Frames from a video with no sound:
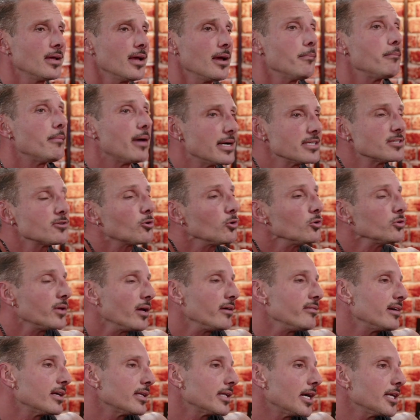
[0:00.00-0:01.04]
Mas eu contei a
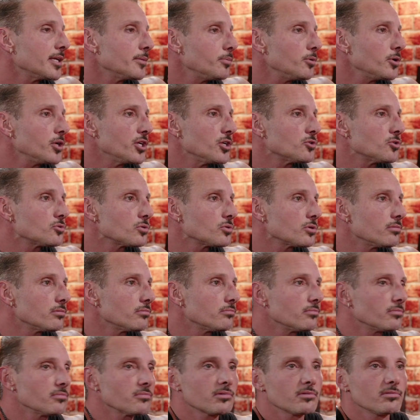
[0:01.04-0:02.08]
verdade por isso.
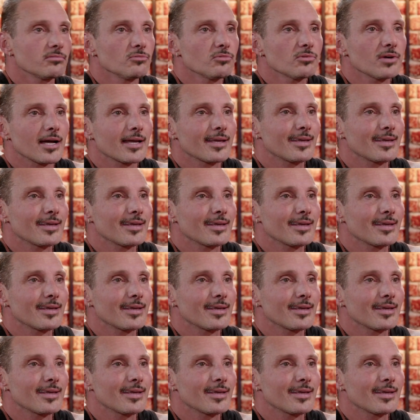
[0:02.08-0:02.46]
Nunca